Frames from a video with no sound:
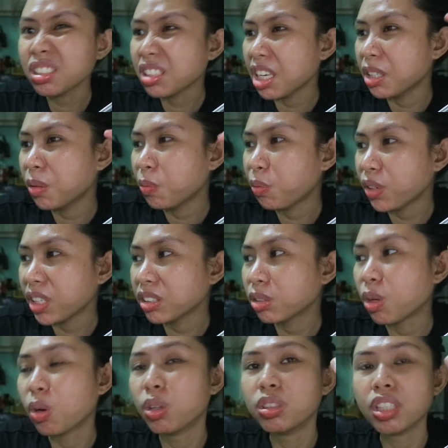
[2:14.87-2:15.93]
kasi yung friend
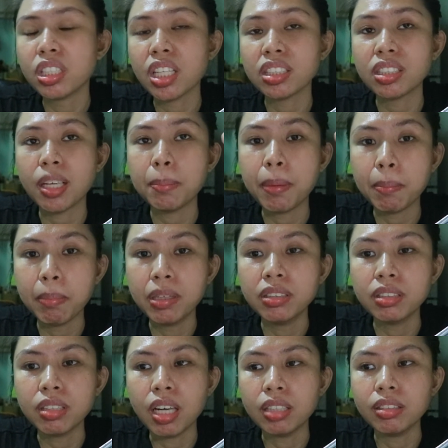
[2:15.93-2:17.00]
ko na nasa ibang
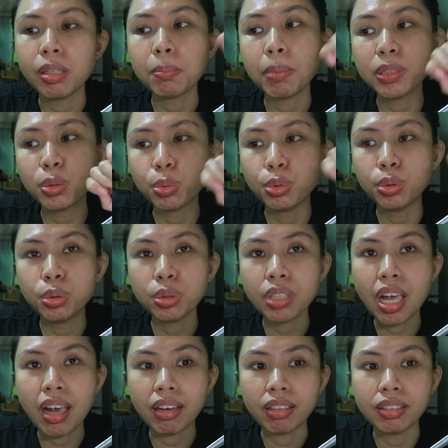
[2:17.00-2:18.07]
bansa, nagpasuyo
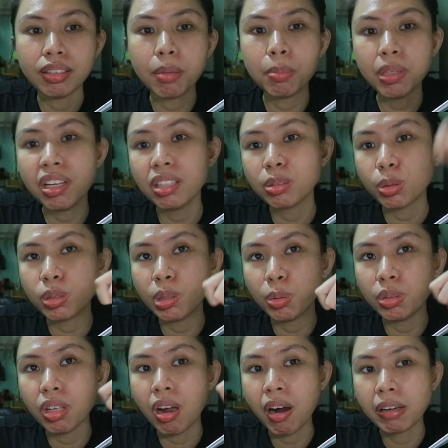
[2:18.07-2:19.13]
sa akin na bilan ko daw
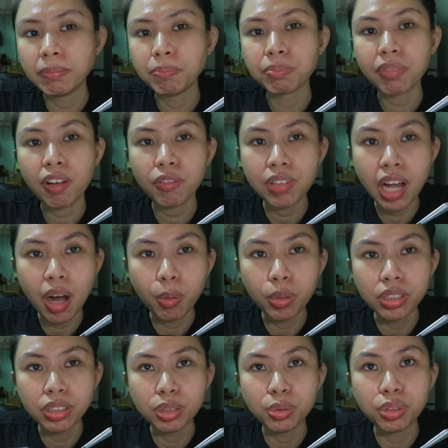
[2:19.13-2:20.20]
ng
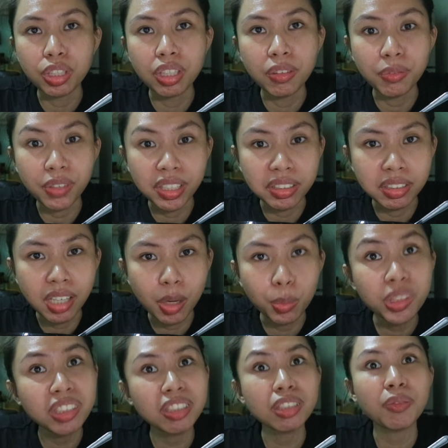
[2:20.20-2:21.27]
flowers yung girlfriend niya.
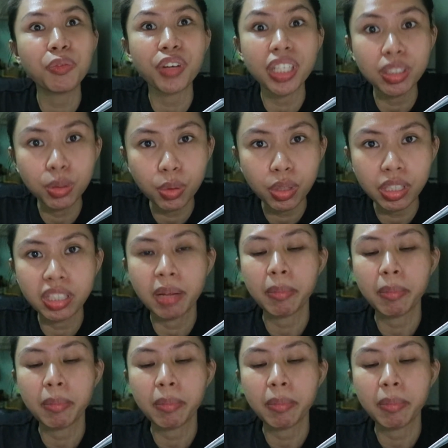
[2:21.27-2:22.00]
Which is friend ko rin